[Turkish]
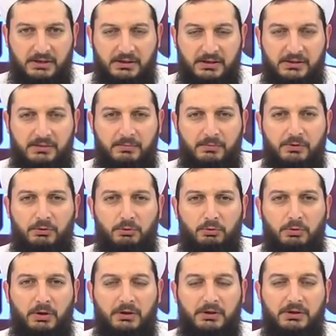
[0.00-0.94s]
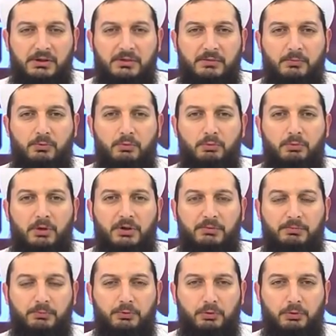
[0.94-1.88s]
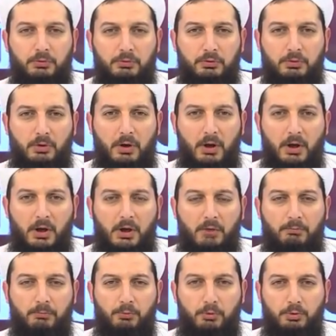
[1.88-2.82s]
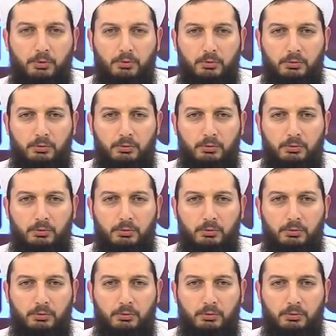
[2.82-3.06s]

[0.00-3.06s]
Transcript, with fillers: sesimizi duyan, sesimizi ulaşmış olduğu bütün